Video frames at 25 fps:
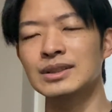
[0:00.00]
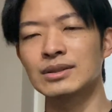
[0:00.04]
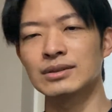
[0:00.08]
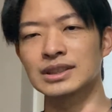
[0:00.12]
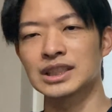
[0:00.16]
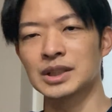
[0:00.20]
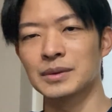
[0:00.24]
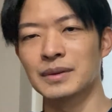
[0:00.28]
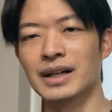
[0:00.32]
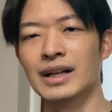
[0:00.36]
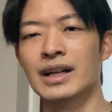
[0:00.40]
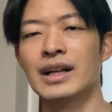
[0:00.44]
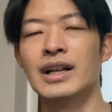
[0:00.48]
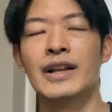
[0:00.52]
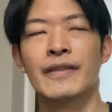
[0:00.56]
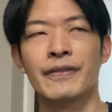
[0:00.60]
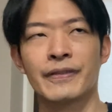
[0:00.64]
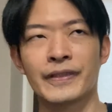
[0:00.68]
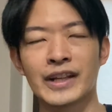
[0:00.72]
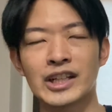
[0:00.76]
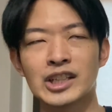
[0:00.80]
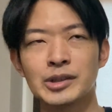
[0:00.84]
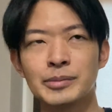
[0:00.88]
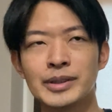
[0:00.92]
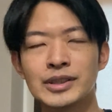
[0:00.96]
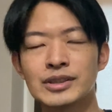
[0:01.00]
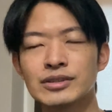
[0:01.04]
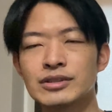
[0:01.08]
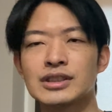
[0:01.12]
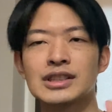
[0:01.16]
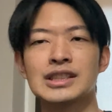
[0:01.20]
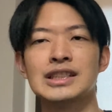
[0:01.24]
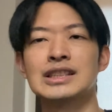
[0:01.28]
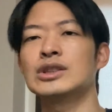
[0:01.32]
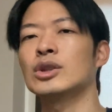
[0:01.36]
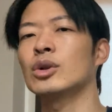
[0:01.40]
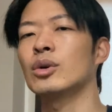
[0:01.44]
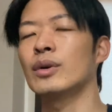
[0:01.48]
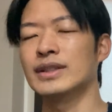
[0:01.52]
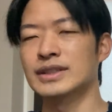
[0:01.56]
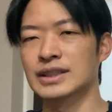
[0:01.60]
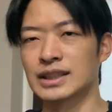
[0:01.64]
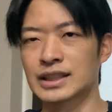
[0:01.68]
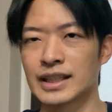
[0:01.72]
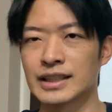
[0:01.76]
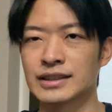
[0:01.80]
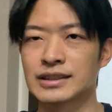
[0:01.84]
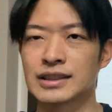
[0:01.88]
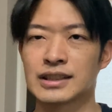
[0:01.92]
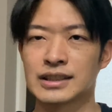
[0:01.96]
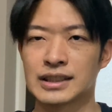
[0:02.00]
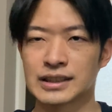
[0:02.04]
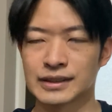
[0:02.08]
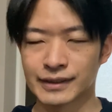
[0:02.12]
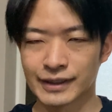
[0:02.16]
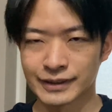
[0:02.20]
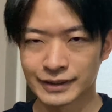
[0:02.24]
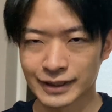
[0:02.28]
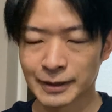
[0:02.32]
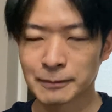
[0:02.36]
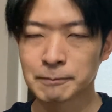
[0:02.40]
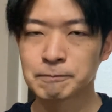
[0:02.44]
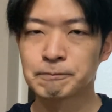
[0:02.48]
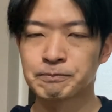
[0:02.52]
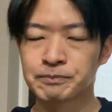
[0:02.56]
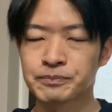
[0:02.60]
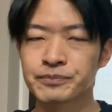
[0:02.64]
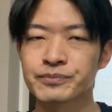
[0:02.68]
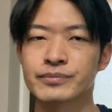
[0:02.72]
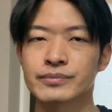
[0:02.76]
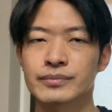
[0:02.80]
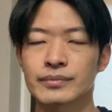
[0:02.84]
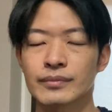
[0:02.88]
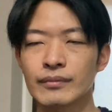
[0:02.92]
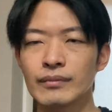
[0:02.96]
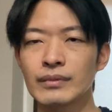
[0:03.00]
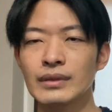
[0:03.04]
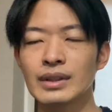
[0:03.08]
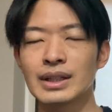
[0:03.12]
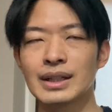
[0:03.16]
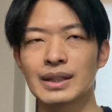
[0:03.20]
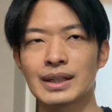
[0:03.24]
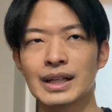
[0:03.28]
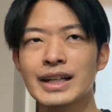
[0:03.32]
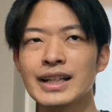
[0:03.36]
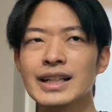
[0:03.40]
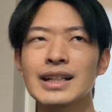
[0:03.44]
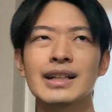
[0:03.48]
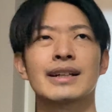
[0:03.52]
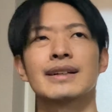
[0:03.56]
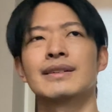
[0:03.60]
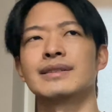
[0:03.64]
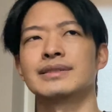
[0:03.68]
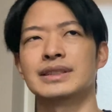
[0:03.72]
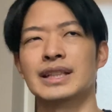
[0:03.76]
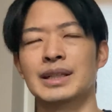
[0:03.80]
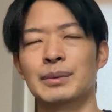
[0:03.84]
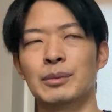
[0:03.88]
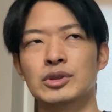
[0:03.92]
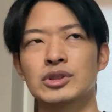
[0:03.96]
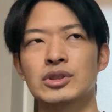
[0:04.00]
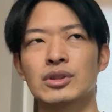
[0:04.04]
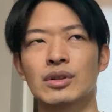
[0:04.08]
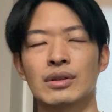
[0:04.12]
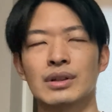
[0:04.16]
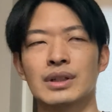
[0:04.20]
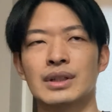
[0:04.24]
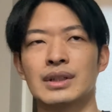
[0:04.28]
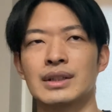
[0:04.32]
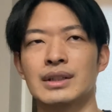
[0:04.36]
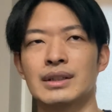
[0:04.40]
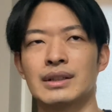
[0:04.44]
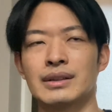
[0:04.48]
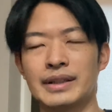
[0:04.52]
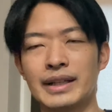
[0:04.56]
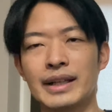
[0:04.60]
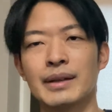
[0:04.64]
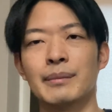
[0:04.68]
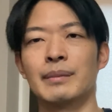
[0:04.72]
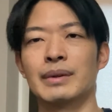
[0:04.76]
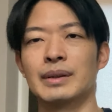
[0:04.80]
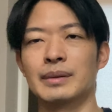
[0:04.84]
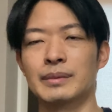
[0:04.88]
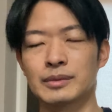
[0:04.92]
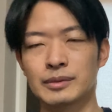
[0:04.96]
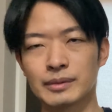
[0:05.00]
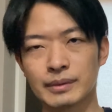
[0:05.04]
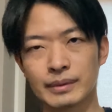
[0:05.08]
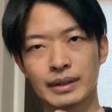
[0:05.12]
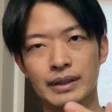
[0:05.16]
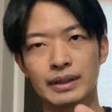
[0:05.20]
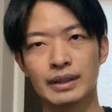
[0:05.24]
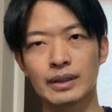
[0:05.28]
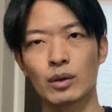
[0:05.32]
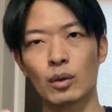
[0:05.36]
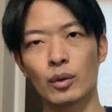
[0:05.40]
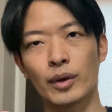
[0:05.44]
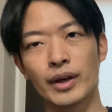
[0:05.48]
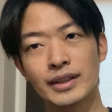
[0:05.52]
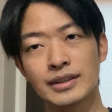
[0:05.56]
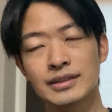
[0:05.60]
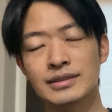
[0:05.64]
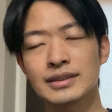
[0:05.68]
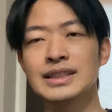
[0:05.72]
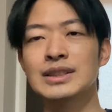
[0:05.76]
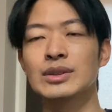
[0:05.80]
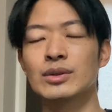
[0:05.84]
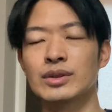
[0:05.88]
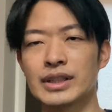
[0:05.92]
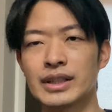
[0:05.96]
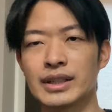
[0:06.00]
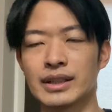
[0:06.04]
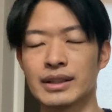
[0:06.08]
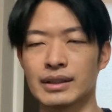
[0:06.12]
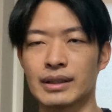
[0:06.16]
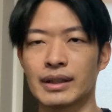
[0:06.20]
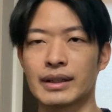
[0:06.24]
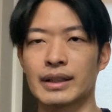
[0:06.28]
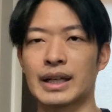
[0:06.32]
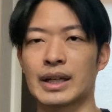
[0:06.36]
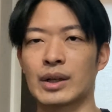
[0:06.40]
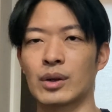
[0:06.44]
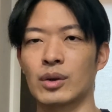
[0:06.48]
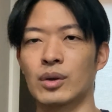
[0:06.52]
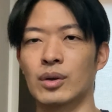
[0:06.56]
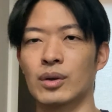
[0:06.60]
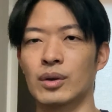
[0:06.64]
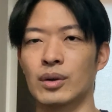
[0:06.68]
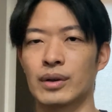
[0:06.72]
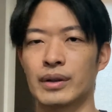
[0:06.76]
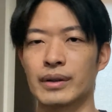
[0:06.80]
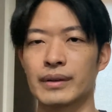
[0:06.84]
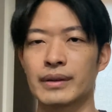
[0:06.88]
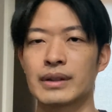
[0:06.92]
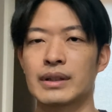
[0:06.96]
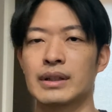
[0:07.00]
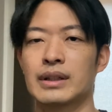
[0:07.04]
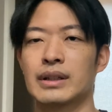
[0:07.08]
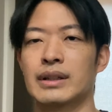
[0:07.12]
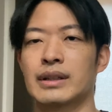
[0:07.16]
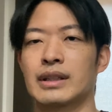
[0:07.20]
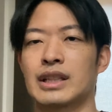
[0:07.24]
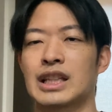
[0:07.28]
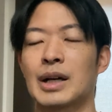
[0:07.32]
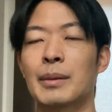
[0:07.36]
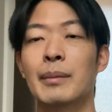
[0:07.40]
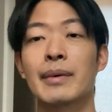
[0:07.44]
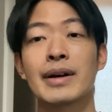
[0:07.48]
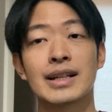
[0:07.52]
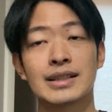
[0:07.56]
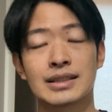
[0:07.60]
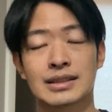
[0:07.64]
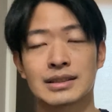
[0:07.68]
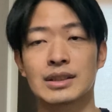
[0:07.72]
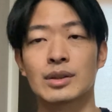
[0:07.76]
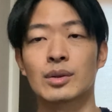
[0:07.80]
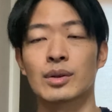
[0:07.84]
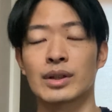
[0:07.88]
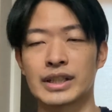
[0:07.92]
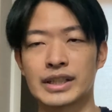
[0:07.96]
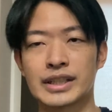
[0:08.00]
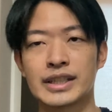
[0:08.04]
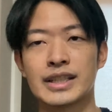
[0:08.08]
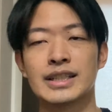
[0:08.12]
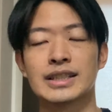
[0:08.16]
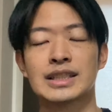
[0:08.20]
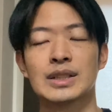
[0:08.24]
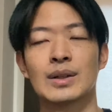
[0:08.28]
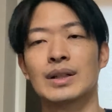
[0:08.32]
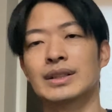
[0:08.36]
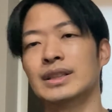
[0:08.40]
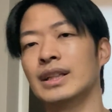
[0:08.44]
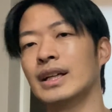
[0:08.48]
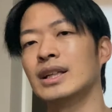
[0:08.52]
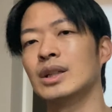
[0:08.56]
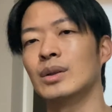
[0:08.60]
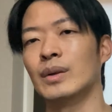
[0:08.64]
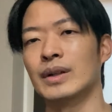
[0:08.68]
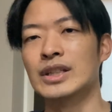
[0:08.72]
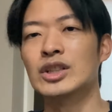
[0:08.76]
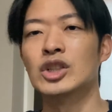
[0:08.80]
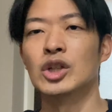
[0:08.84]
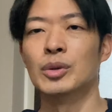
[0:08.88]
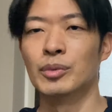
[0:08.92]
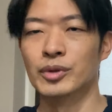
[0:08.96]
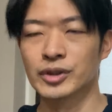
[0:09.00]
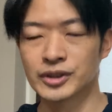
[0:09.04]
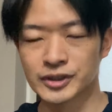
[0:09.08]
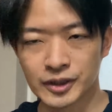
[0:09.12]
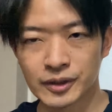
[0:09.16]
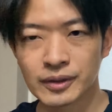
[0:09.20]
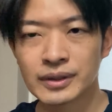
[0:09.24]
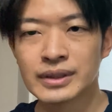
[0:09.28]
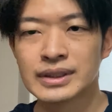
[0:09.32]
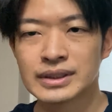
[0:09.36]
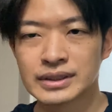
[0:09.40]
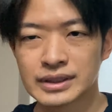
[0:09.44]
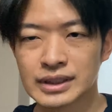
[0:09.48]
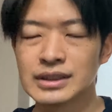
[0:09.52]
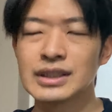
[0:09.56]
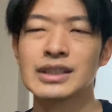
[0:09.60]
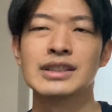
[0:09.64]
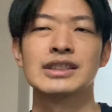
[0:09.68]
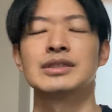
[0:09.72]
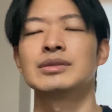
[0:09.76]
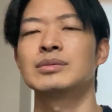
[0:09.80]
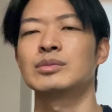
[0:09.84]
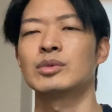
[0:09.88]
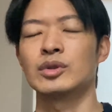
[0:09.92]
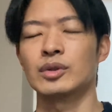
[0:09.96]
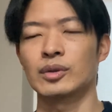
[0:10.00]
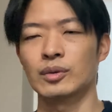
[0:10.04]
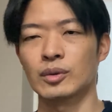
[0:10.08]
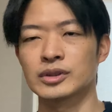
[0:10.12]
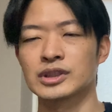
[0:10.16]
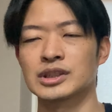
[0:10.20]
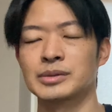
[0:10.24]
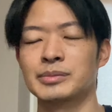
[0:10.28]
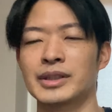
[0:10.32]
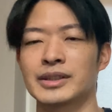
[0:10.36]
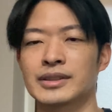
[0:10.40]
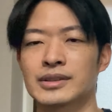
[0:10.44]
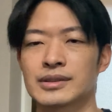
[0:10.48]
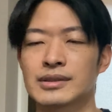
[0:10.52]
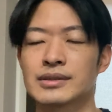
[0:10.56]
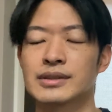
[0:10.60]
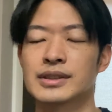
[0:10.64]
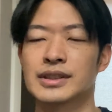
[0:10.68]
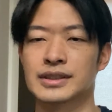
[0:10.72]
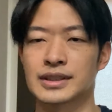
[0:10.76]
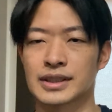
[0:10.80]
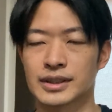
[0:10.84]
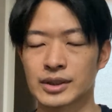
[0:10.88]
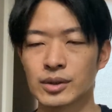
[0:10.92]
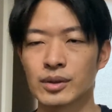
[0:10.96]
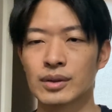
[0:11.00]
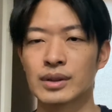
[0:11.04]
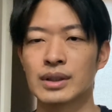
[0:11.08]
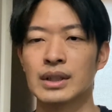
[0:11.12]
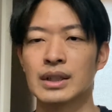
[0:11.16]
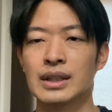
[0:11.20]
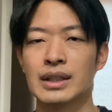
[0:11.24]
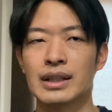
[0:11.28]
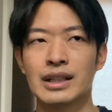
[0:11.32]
としては、なるべく人工餌に餌付けてください。彼らはですね、もちろん、ね、おやつ程度に、あの、生餌とか生き餌を与えるのはいいと思うんですよ。全然自分もおすすめはするんですけど、